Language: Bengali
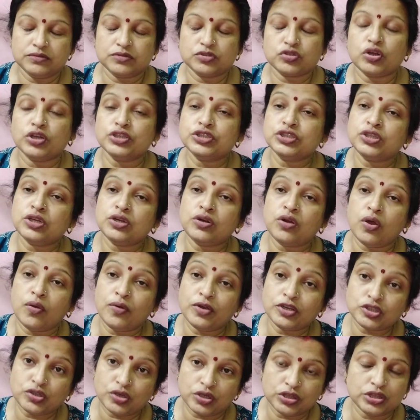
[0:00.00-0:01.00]
সচেতন
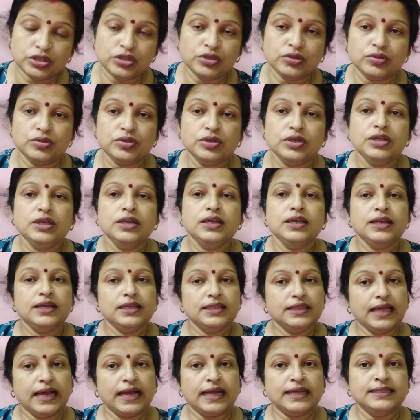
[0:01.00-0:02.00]
হওয়া সত্ত্বেও
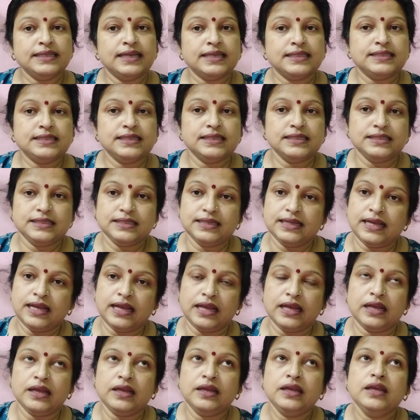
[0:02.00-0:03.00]
দেখা যাচ্ছে যে
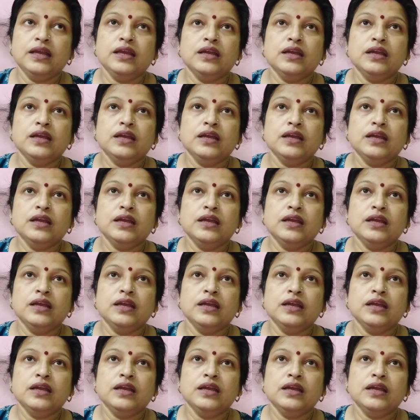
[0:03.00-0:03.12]
হ্যাঁ